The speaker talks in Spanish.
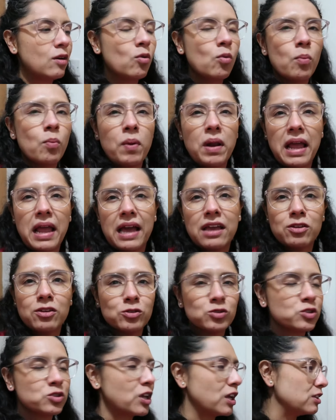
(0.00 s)
de
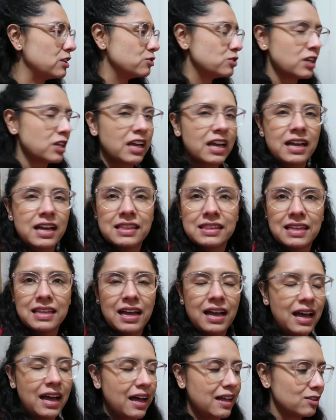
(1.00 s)
cumpleaños que nos
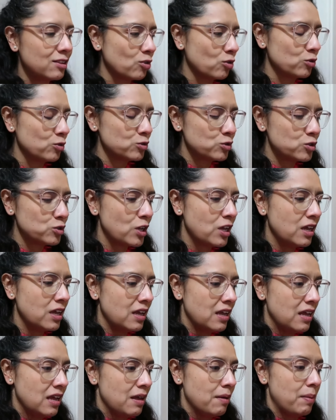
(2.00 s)
encanta a todos.
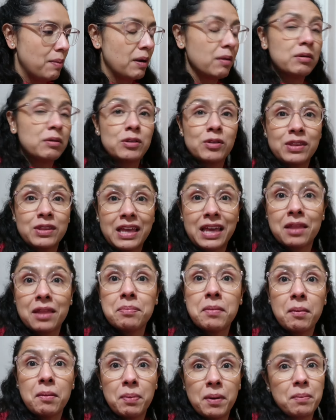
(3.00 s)
Pero bueno,
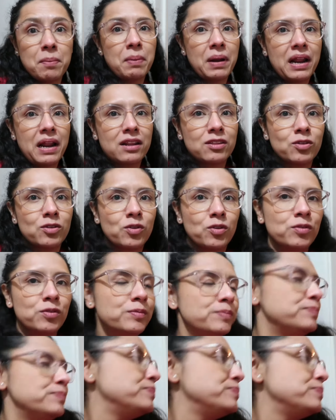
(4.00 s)
déjenme preparar todo.